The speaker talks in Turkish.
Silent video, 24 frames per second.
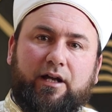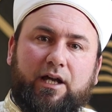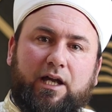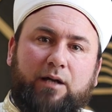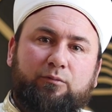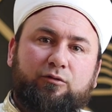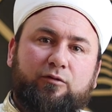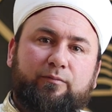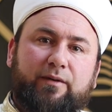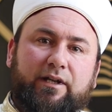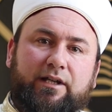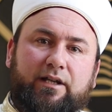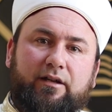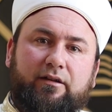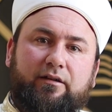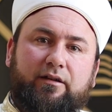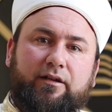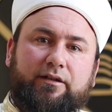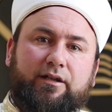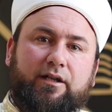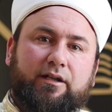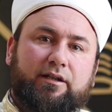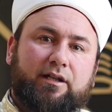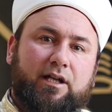Ebu Bekir
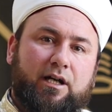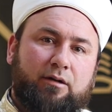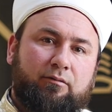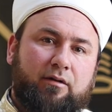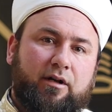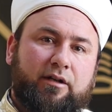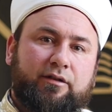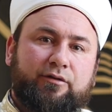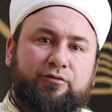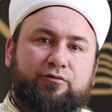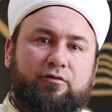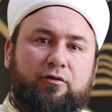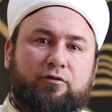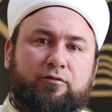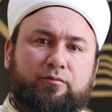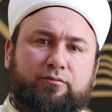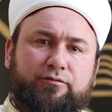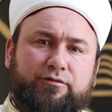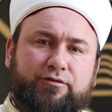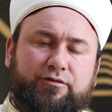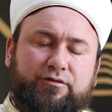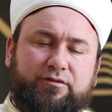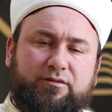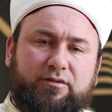radıyallahu anh'ı
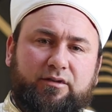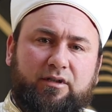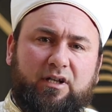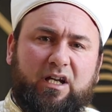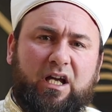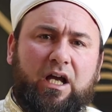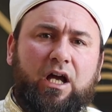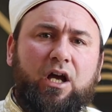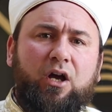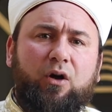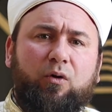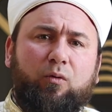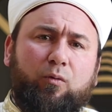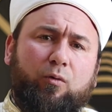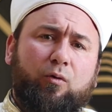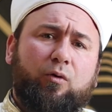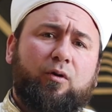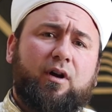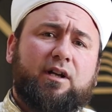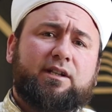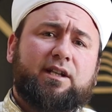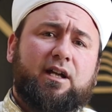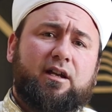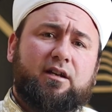sokmuş. O
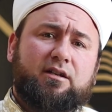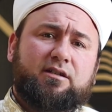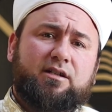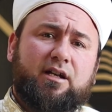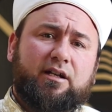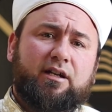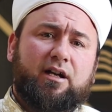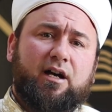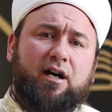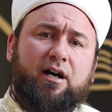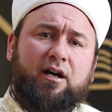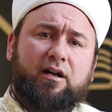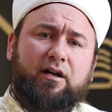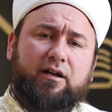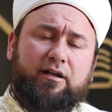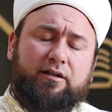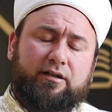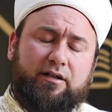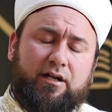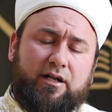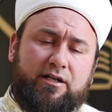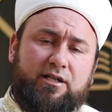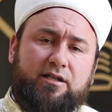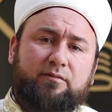kadar canı
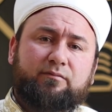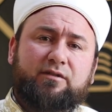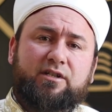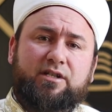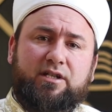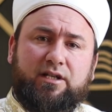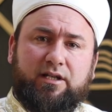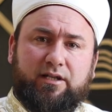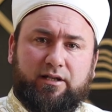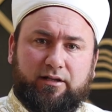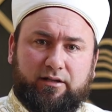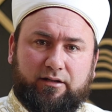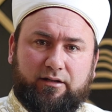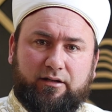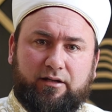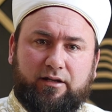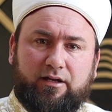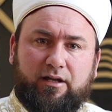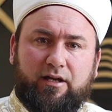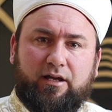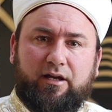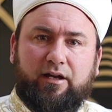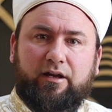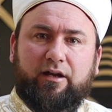acımış ki
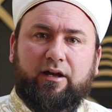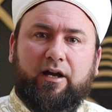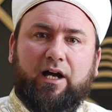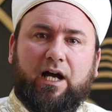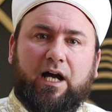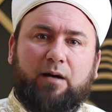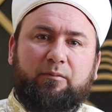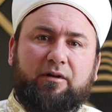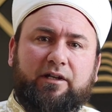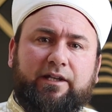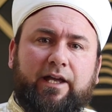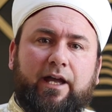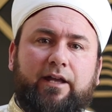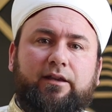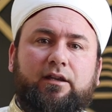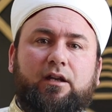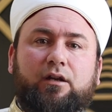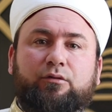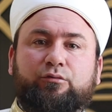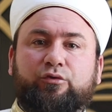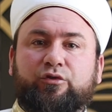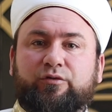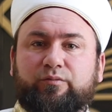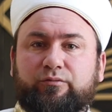ama
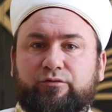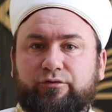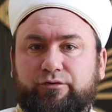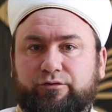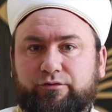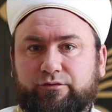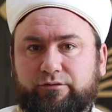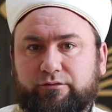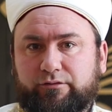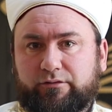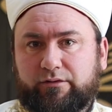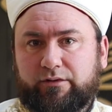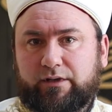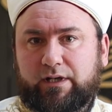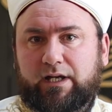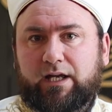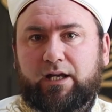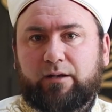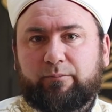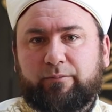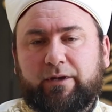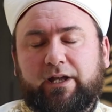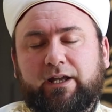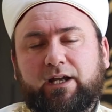kendini tutmuş.
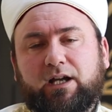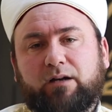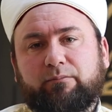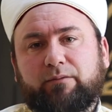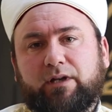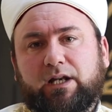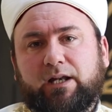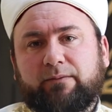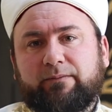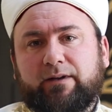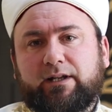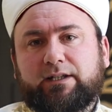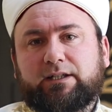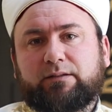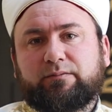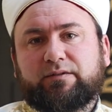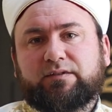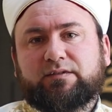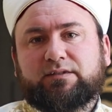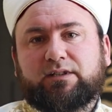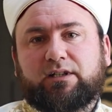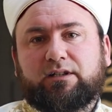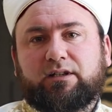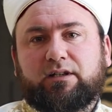Peygamber
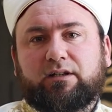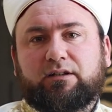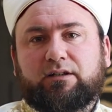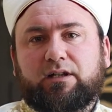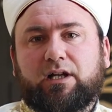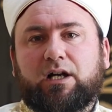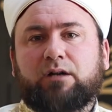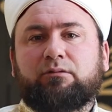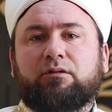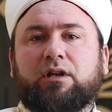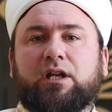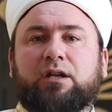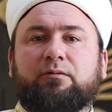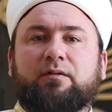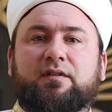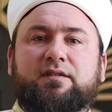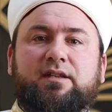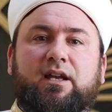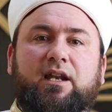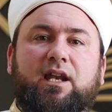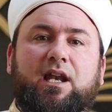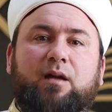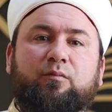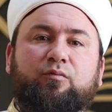Efendimiz sallallahu aleyhi ve
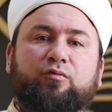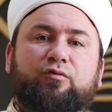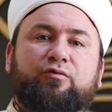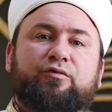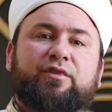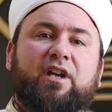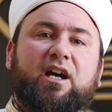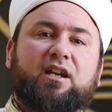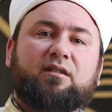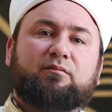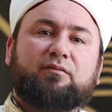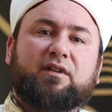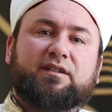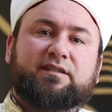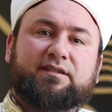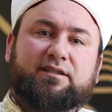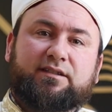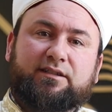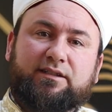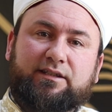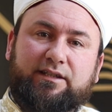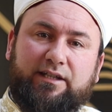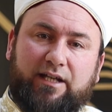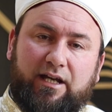sellem
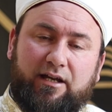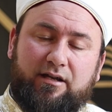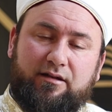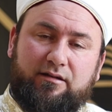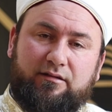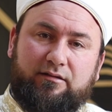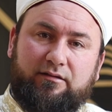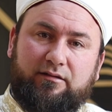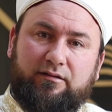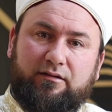uyanmasın diye